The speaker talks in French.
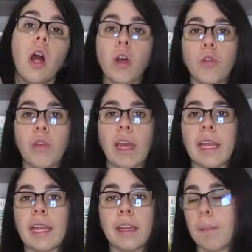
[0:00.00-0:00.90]
En tout cas,
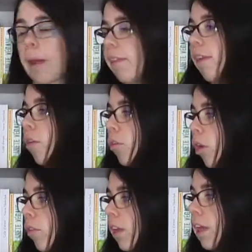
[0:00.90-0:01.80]
il était parti en
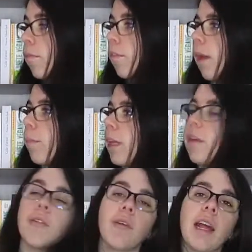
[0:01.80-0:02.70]
Corse et nous a ramené
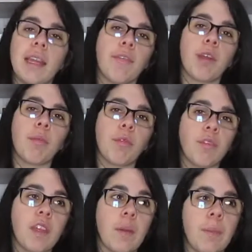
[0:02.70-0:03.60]
un livre comme
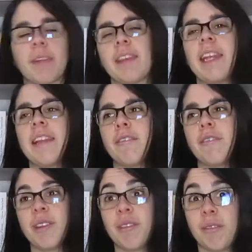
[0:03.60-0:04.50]
souvenir parce qu'il
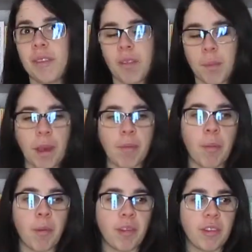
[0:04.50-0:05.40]
ne savait pas
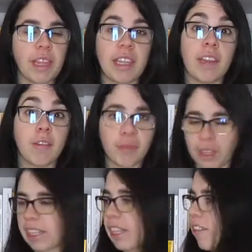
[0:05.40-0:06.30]
quoi prendre et qu'il
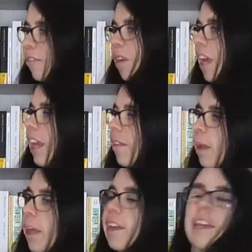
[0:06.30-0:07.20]
trouvait rien de vegan
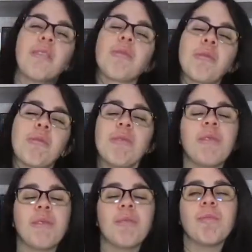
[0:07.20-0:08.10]
là-bas. Donc du coup,
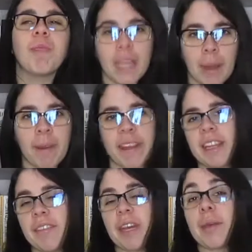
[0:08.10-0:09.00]
il a pris un
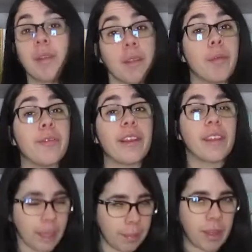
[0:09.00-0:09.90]
livre et moi ça me va
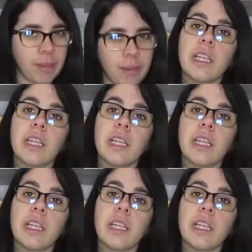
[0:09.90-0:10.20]
très bien.